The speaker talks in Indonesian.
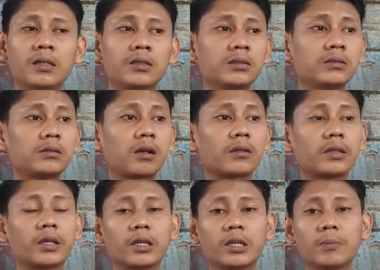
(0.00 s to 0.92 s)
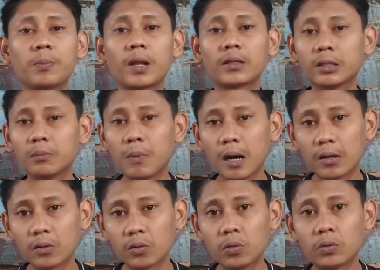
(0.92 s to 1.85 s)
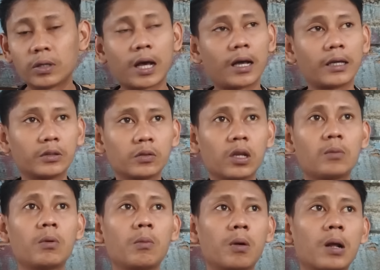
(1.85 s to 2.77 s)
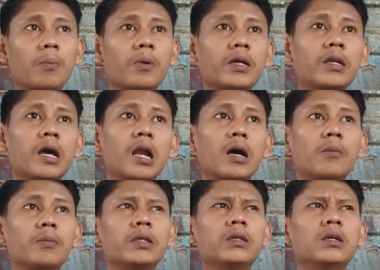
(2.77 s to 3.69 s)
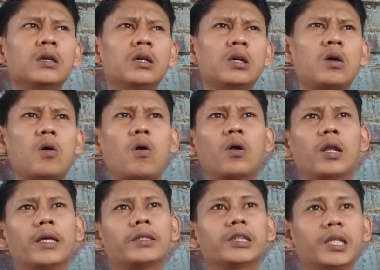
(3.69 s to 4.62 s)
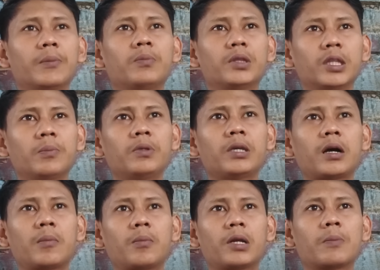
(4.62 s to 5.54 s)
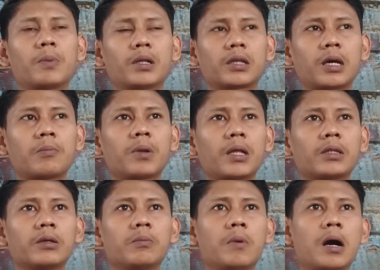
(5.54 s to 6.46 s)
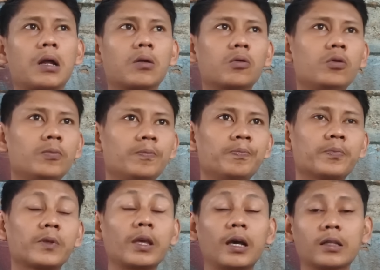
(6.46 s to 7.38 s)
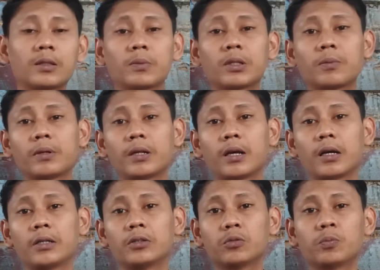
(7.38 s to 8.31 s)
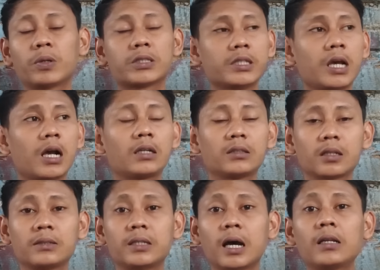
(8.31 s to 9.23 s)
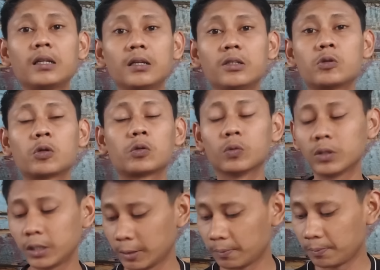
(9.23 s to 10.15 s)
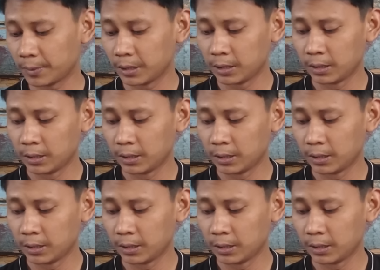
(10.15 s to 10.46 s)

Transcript: strategi pelatih baru. Nah, itulah beberapa yang dialami oleh tim-tim yang mendapatkan pelatih baru ya teman-teman ya itu pasti akan terjadi di suatu tim.